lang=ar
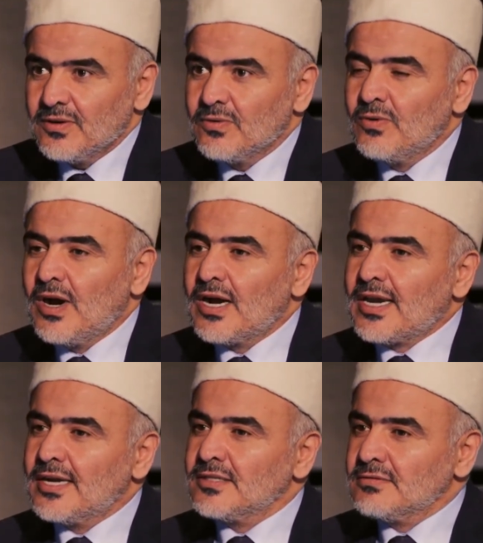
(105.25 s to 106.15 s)

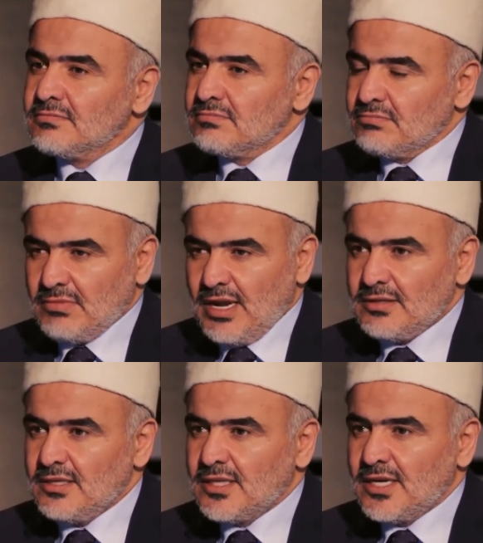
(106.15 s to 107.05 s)
وكان
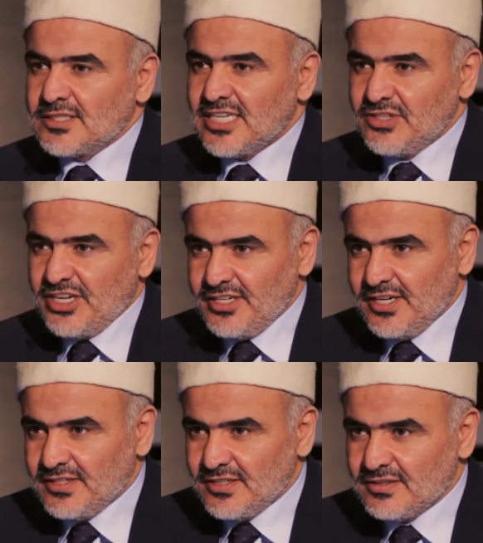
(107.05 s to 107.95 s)
حديثه صريح
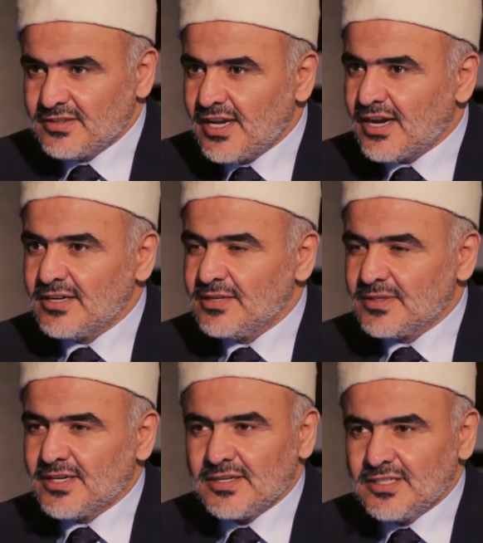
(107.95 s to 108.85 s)
يعني م. تاكلي
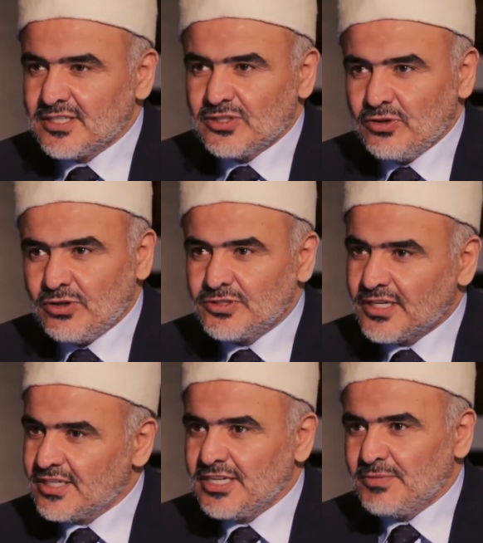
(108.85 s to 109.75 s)
ما تاكليش انت
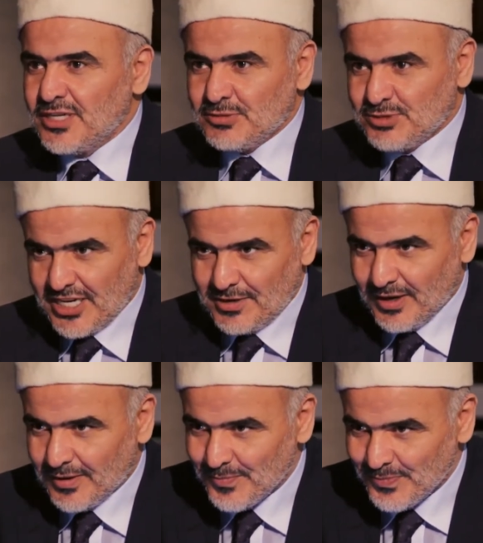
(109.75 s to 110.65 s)
حره ديني مانيش
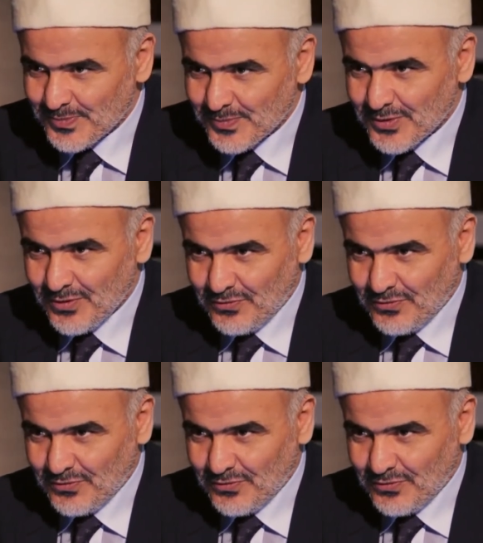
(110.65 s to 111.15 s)
مسيبه الله الله